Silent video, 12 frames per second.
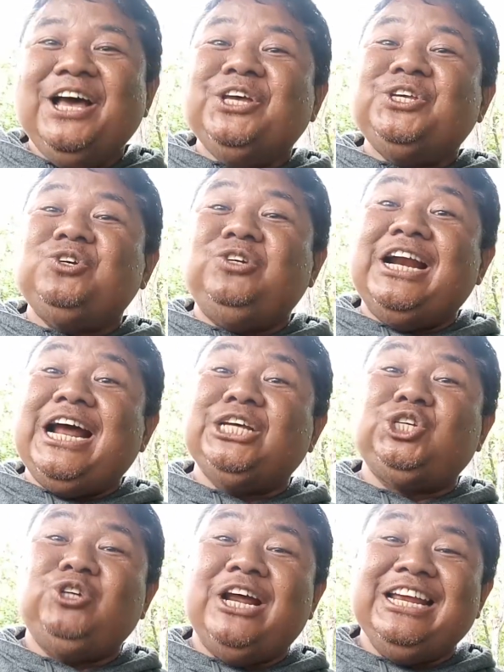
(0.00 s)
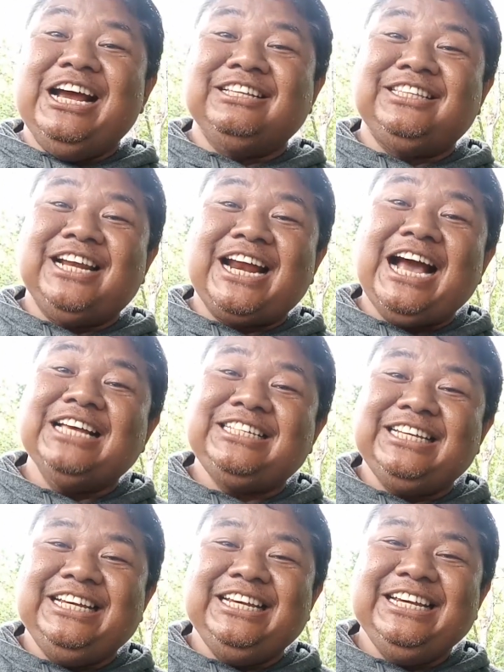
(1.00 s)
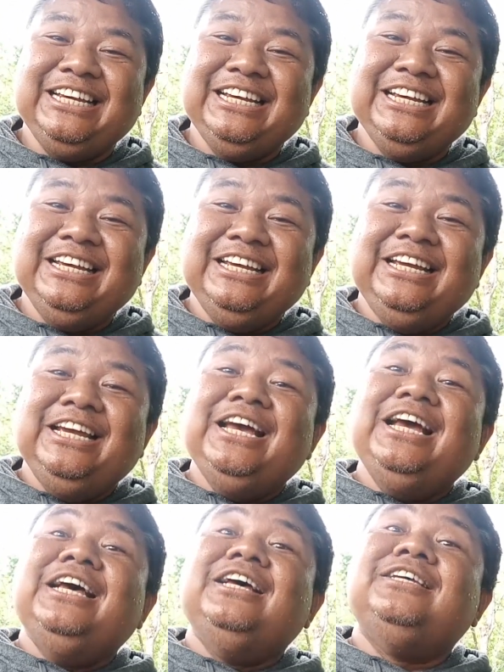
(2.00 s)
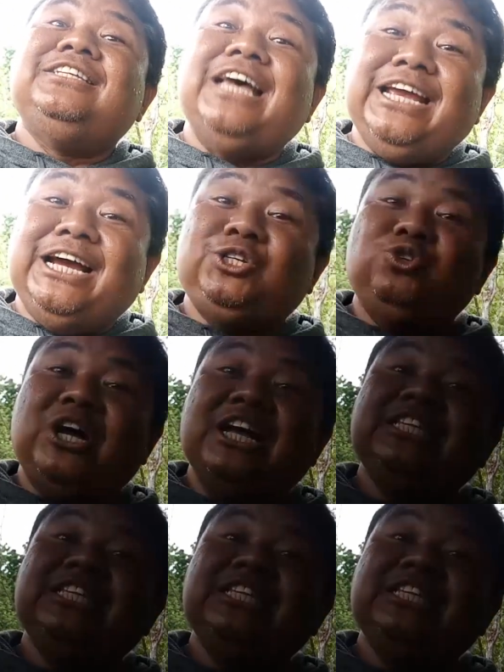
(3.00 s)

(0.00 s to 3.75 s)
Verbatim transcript: Saudara-saudari yang terkasih, saya sudah